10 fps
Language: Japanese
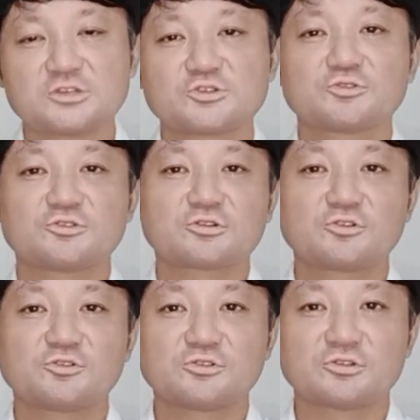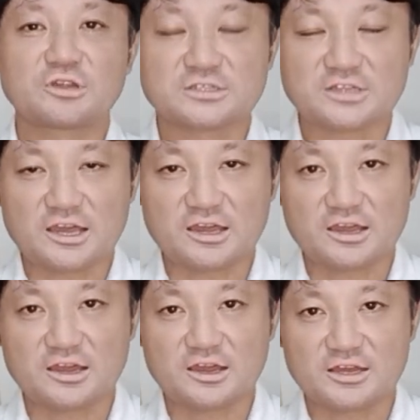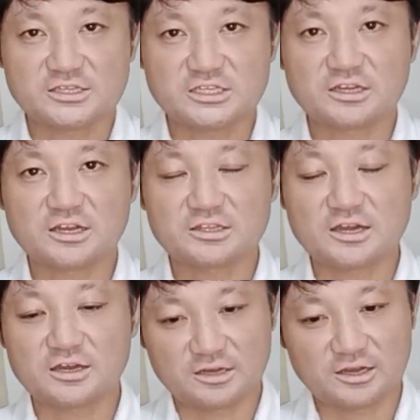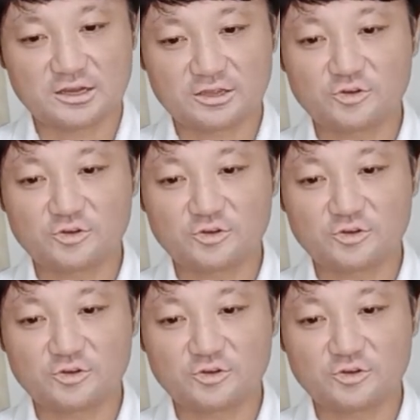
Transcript: ちょうど今日のですね、新型あ、